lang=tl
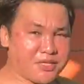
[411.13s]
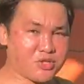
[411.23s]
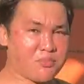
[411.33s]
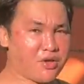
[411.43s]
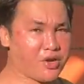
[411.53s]

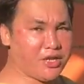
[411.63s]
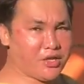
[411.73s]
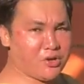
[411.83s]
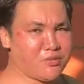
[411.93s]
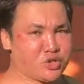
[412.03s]
dito mga
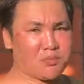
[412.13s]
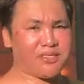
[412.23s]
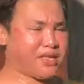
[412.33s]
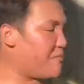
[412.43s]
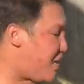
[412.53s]
darling no, medyo
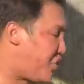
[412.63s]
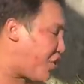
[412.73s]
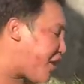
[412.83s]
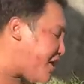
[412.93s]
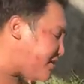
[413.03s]
basa mga
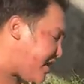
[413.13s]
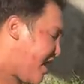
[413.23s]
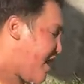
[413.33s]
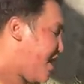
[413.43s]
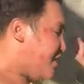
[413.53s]
Dars.
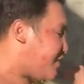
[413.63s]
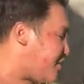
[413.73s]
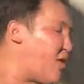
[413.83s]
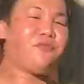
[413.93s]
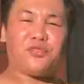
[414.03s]

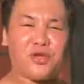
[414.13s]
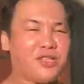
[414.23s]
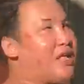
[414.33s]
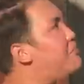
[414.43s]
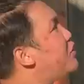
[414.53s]
So after
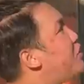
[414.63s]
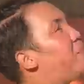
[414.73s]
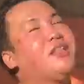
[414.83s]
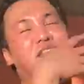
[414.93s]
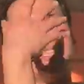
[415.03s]
that, medyo
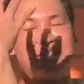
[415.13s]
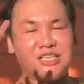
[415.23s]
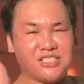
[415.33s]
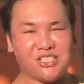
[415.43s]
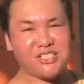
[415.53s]

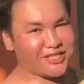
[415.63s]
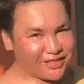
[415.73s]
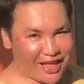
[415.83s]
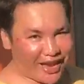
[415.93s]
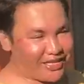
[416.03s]
painit-initan siya sa
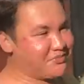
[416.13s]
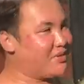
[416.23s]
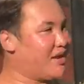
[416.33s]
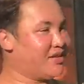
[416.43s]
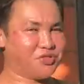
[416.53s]
slide,
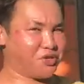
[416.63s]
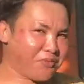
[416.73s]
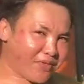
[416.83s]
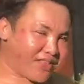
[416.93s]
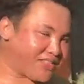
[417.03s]
mga
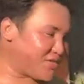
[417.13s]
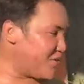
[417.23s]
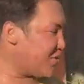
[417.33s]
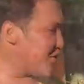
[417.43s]
30 minutes siguro.